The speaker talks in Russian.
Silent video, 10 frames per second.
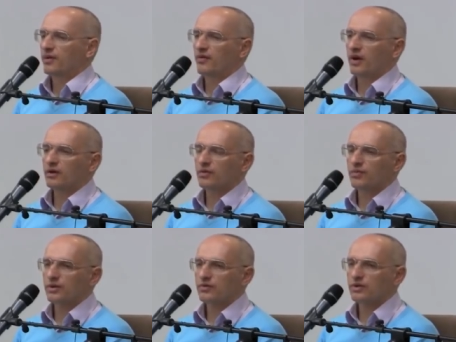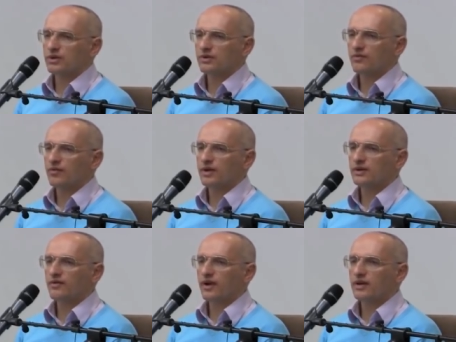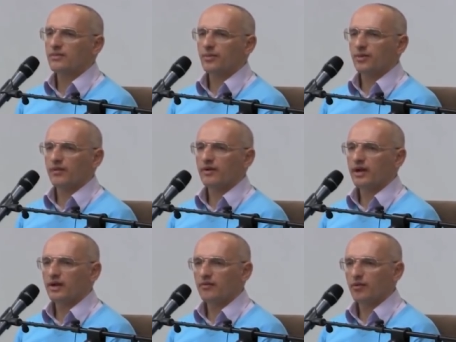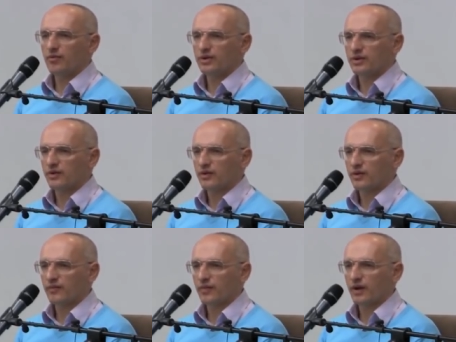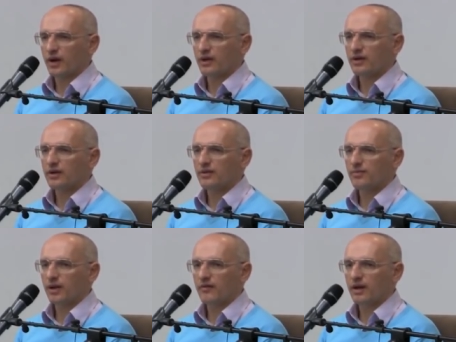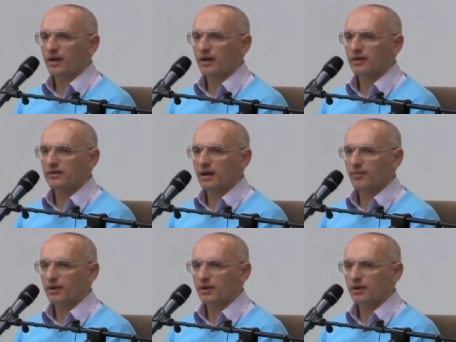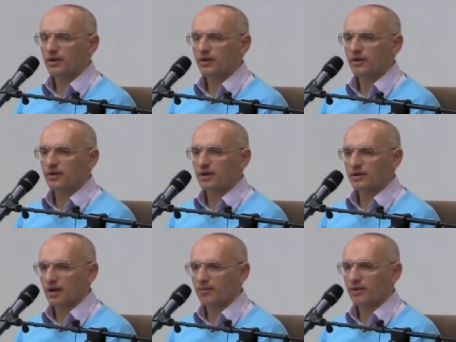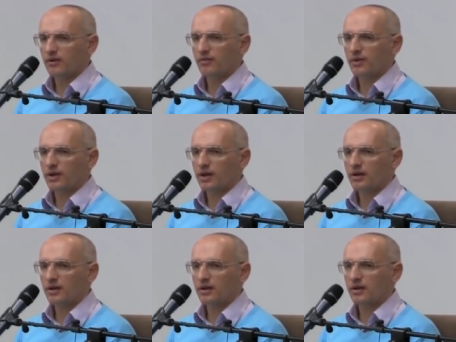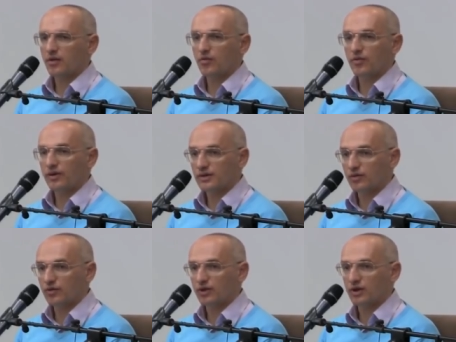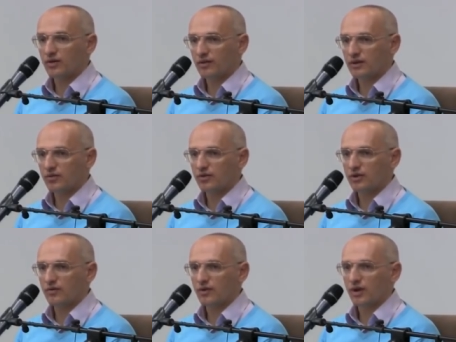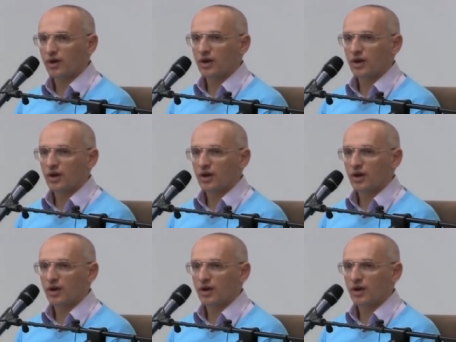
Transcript: По факту, по существу, есть два типа правления в обществе. Один тип правления западный, для западного менталитета, другой восточный, для восточного.